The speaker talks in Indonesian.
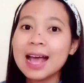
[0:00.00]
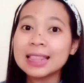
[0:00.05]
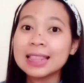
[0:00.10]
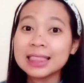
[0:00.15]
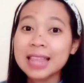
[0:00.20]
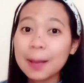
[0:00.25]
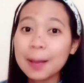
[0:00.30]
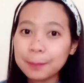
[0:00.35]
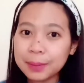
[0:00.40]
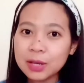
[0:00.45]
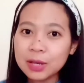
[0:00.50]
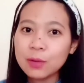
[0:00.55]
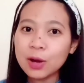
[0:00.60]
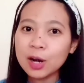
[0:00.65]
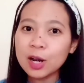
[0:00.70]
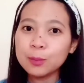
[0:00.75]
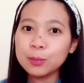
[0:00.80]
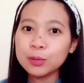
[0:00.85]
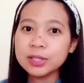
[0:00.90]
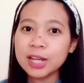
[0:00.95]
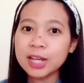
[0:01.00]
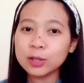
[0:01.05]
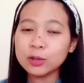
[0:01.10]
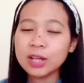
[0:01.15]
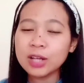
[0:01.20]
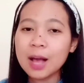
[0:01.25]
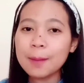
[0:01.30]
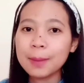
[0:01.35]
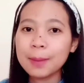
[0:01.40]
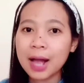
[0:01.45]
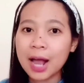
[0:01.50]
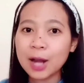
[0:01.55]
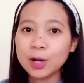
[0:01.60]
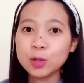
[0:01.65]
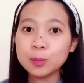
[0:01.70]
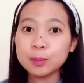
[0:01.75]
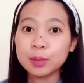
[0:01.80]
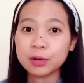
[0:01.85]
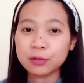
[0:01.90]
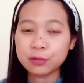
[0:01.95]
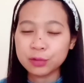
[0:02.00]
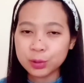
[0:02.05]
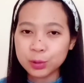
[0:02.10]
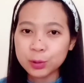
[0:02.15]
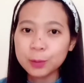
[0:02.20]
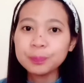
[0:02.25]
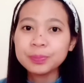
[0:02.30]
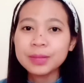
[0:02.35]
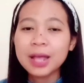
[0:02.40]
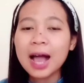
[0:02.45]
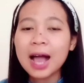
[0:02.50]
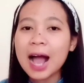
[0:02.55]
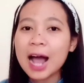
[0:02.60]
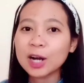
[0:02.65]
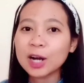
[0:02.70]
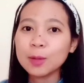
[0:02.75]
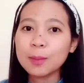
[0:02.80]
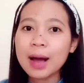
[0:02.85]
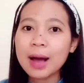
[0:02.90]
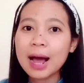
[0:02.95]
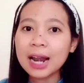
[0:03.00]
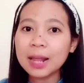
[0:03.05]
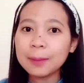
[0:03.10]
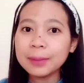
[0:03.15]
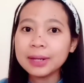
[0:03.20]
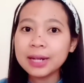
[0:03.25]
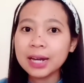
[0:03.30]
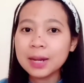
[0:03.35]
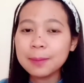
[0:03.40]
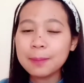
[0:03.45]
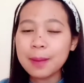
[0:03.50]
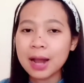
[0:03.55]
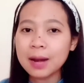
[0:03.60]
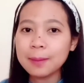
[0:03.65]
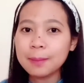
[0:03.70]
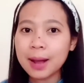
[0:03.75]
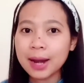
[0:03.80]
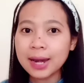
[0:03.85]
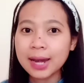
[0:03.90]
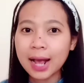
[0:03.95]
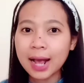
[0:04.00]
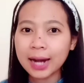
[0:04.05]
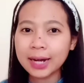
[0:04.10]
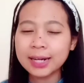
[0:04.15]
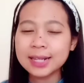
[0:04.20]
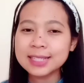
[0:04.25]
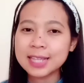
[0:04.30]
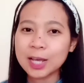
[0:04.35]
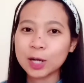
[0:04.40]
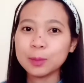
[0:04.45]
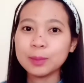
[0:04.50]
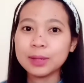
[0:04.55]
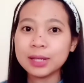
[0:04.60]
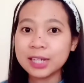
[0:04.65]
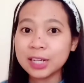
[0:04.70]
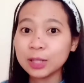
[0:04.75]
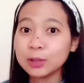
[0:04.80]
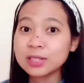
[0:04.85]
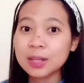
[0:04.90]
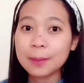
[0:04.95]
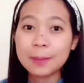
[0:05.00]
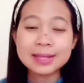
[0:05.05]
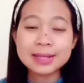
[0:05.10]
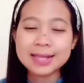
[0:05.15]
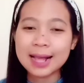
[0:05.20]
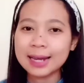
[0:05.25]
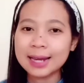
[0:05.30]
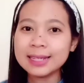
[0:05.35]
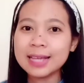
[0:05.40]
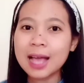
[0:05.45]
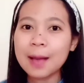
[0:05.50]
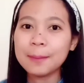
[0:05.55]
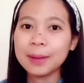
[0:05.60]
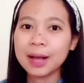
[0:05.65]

Tapi walaupun dia tuh nggak mengandung perfume, aroma alami dari bahan-bahan yang ada di serum ini tuh sama sekali nggak